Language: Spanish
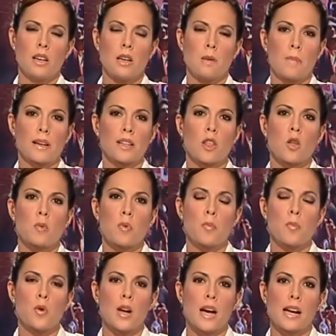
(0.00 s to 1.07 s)
El Partido
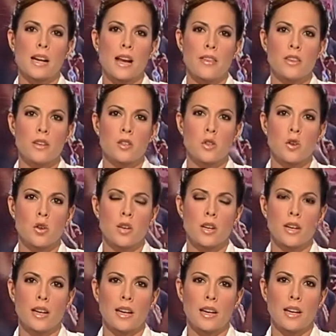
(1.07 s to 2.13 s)
Popular ha dicho
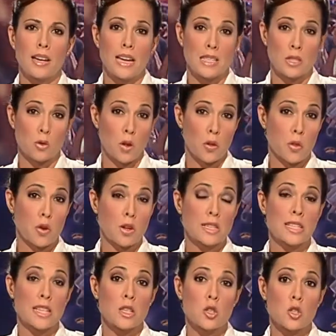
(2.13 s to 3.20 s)
hoy que la situación
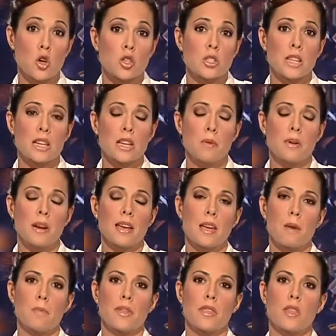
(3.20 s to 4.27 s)
es insostenible
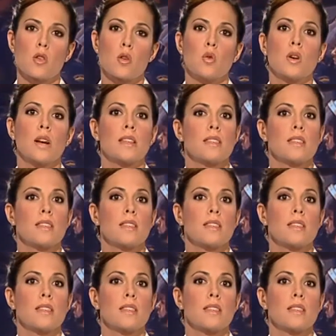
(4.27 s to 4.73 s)
y ha pedido un